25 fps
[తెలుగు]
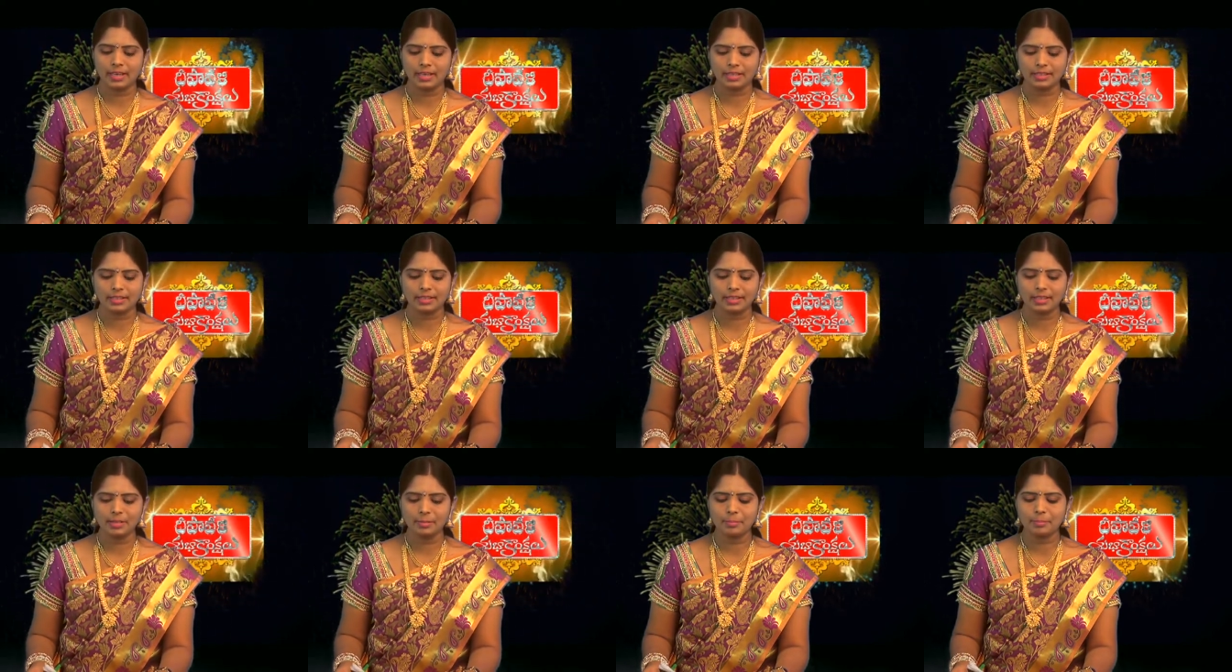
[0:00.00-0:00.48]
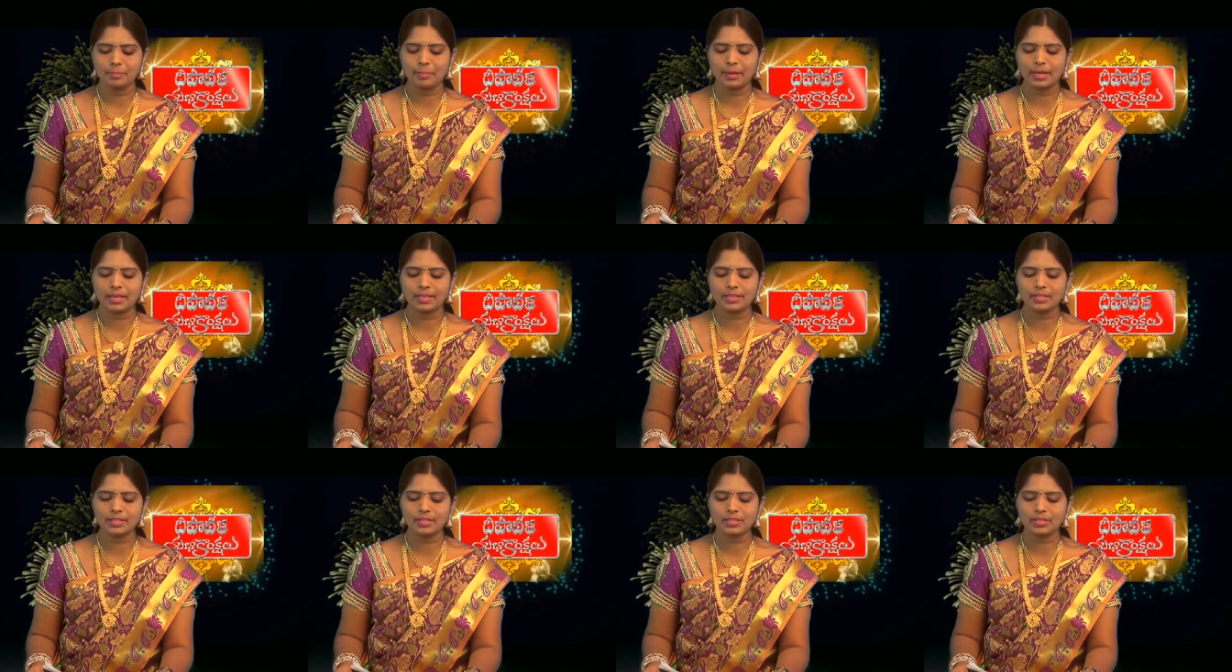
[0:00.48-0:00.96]
అయితే
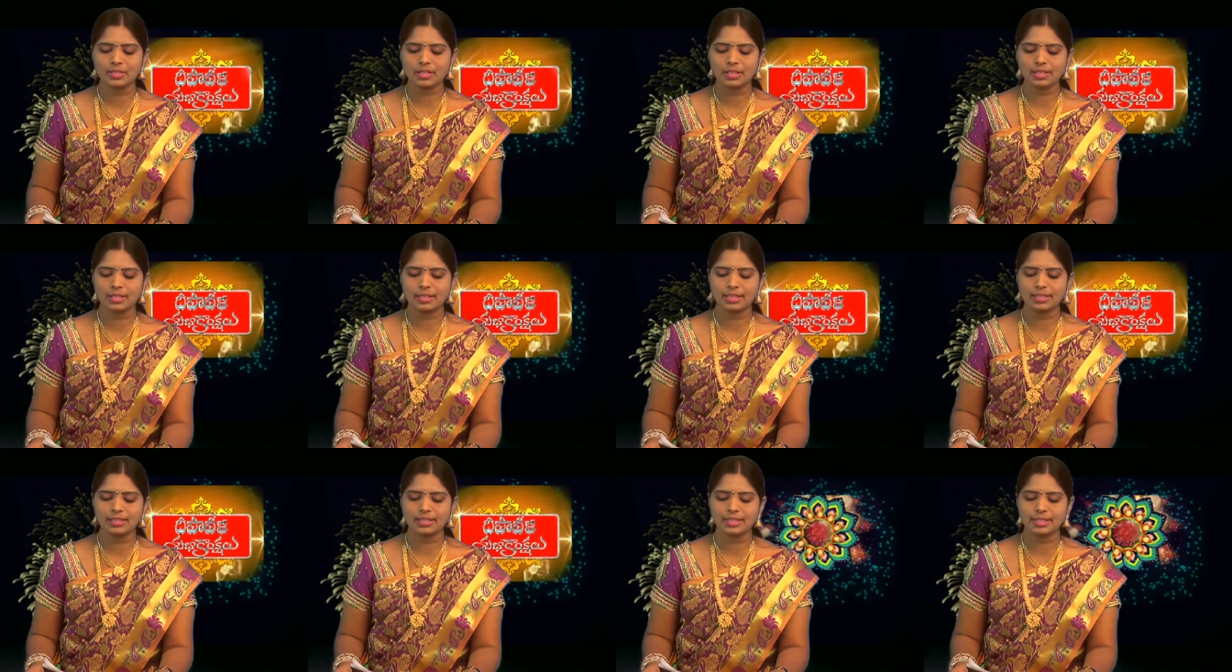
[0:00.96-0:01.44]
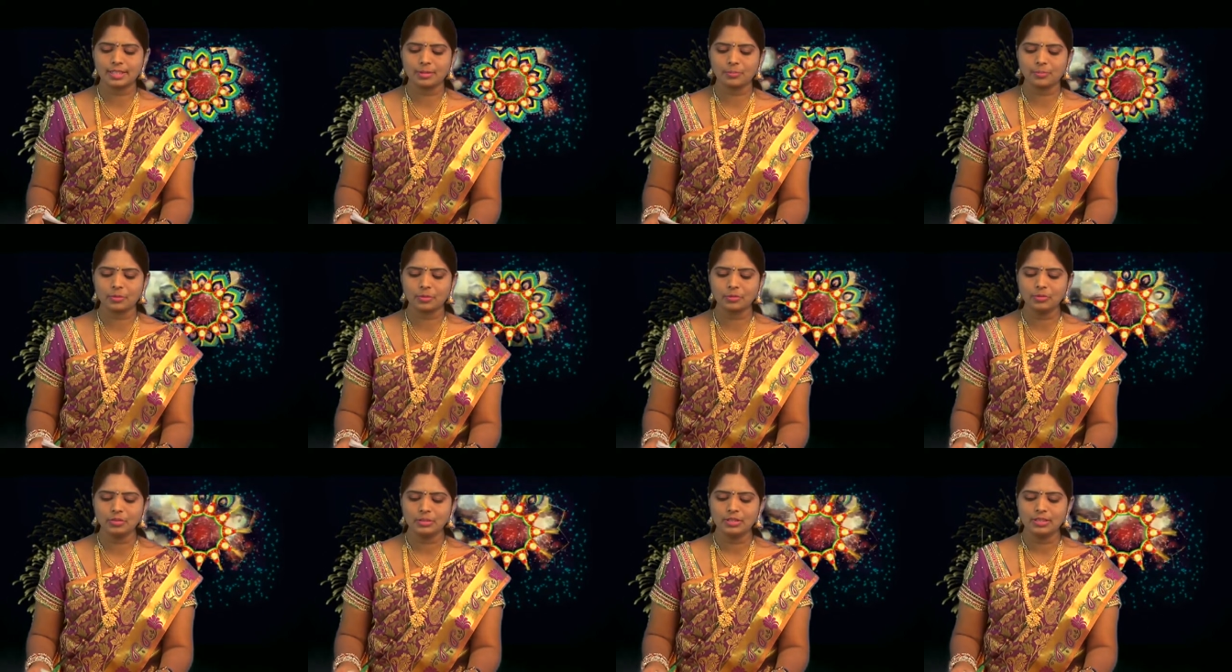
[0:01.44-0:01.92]
బాణసంచా
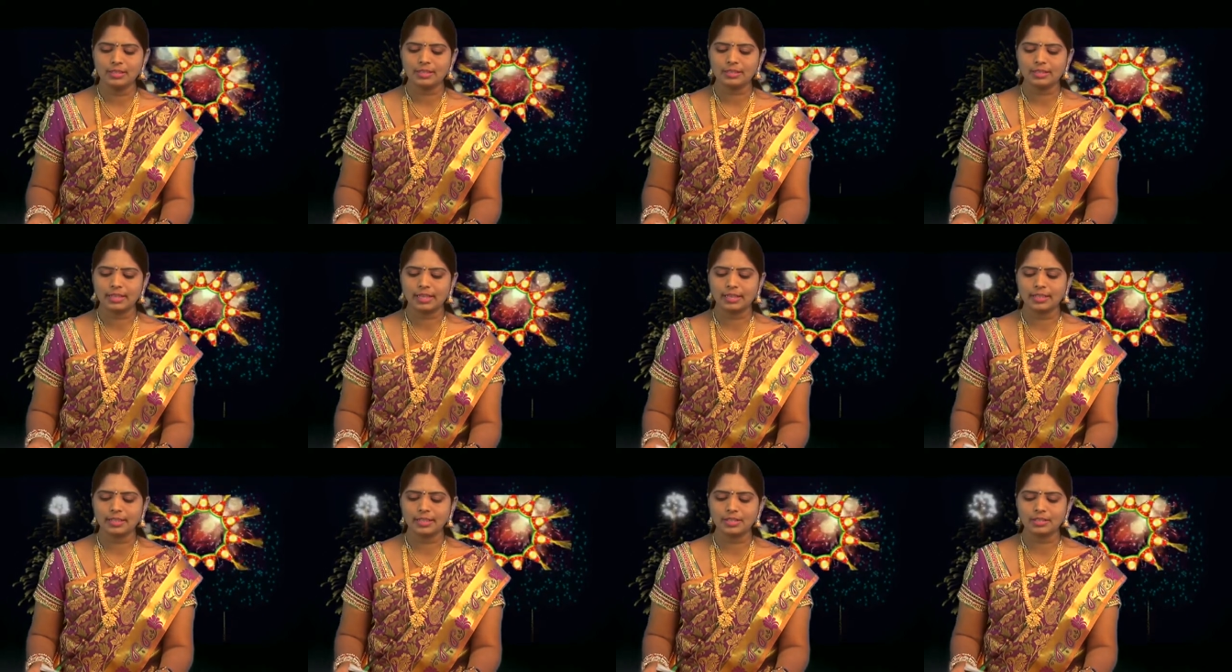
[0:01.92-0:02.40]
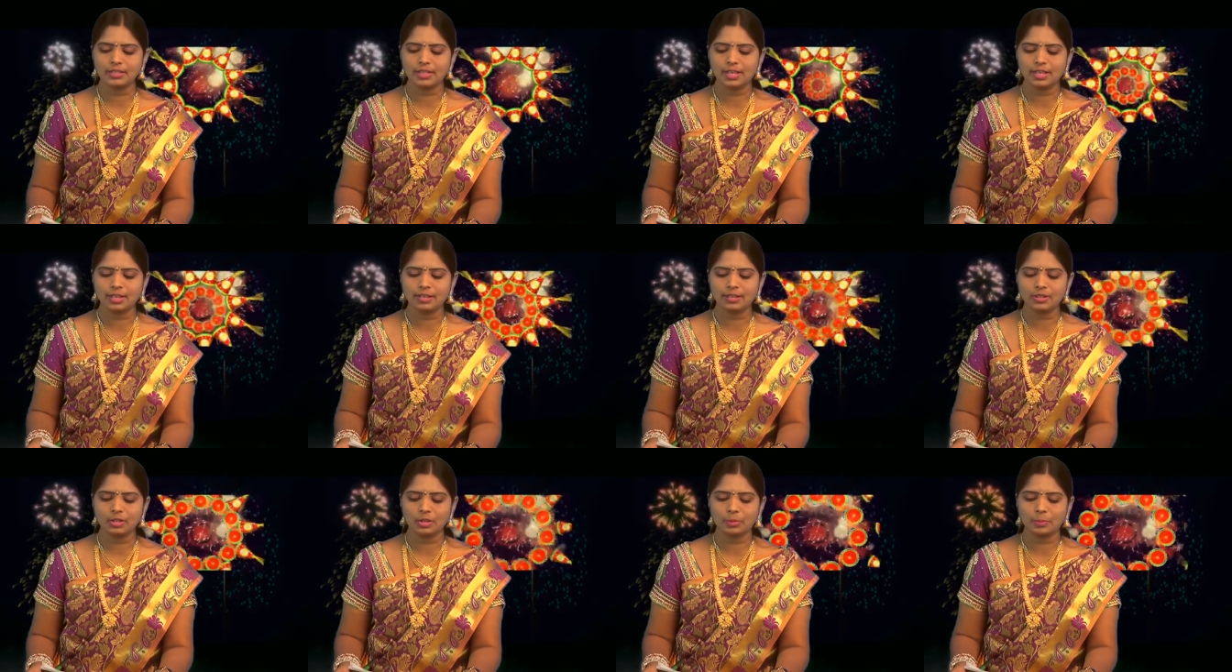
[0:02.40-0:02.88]
కాల్చేటప్పుడు తగిన
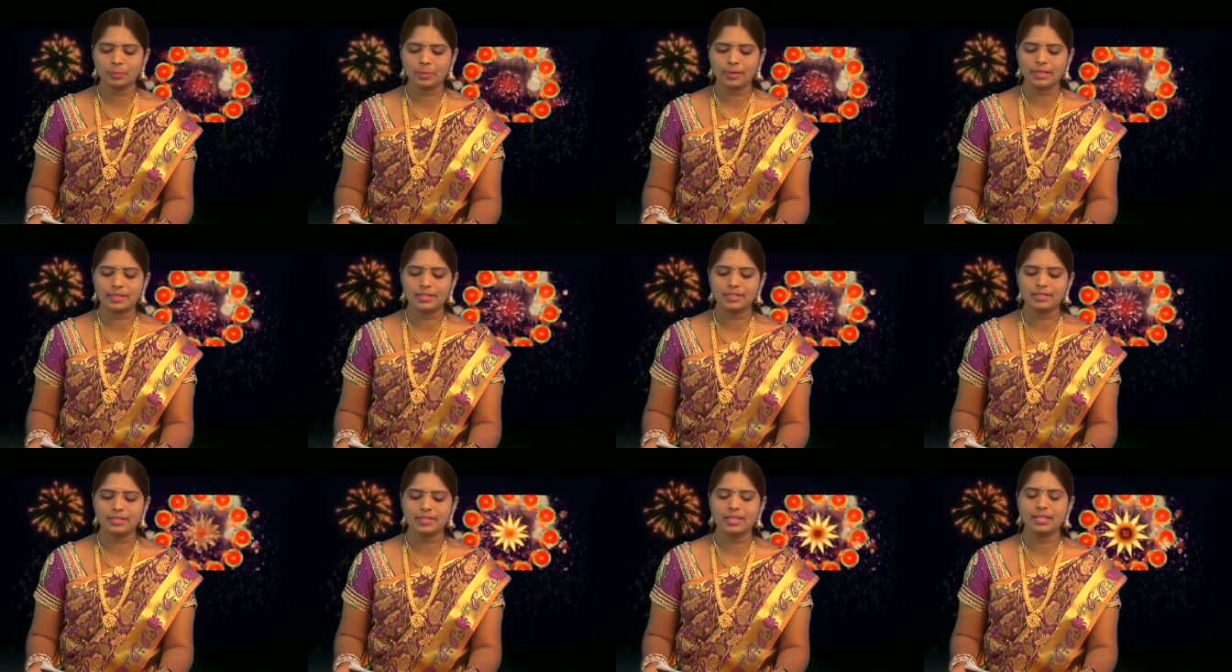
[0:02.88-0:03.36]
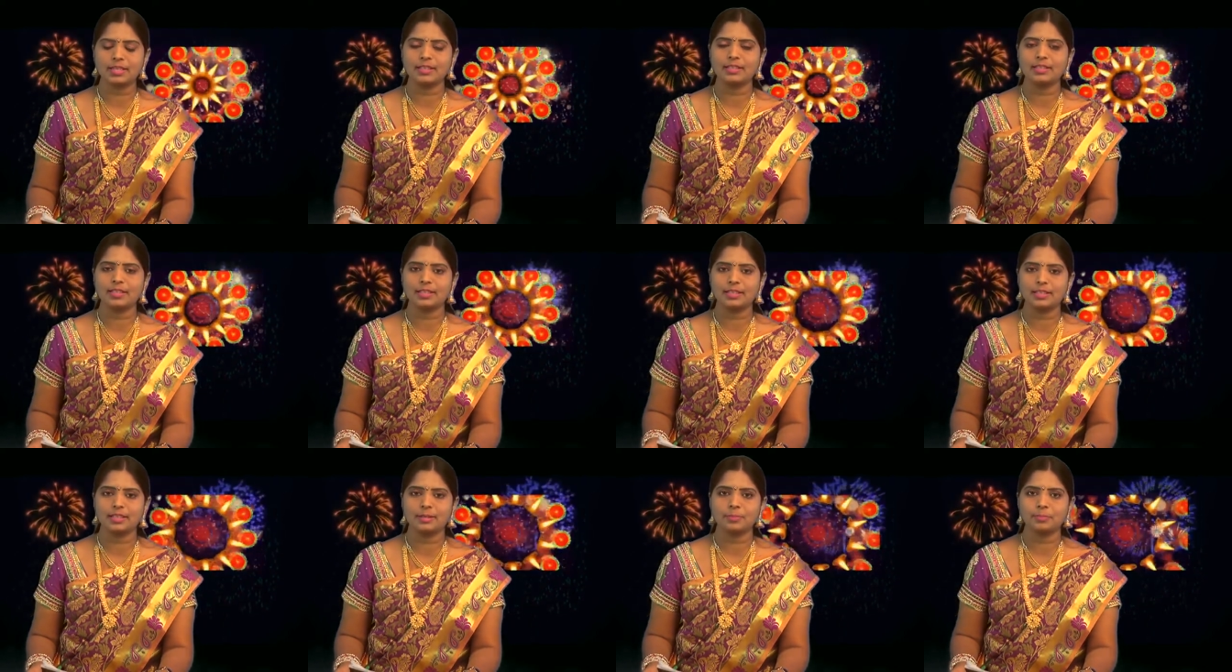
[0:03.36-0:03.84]
జాగ్రత్తలు
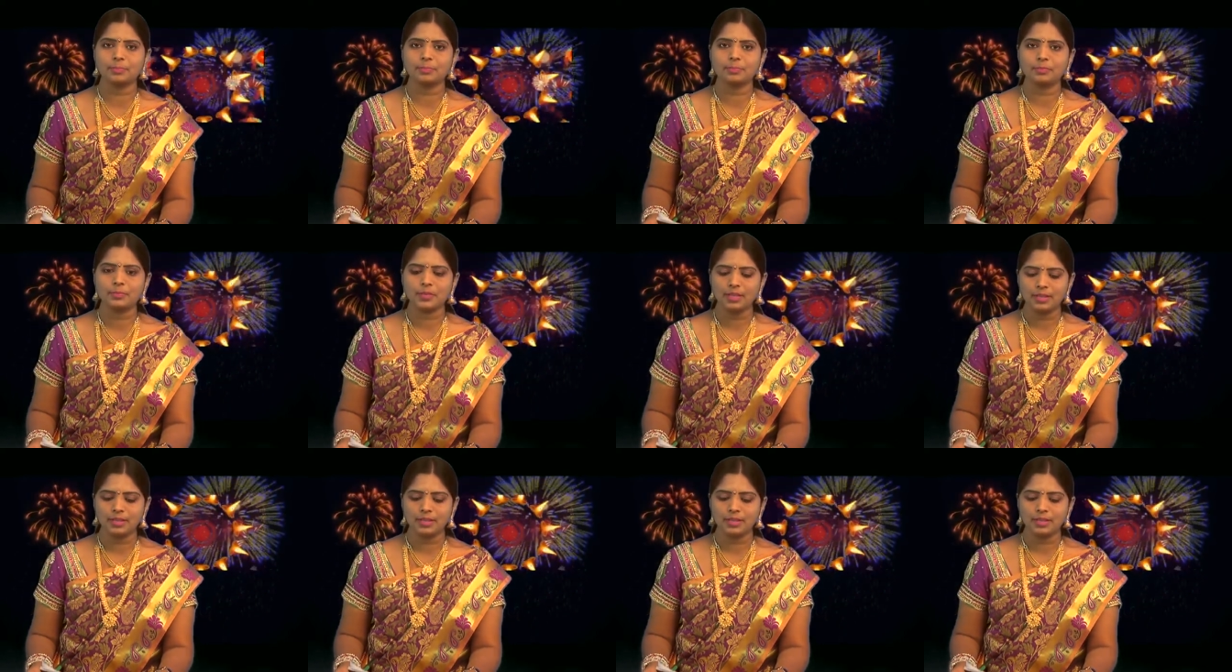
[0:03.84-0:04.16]
పాటించాలని అంటారు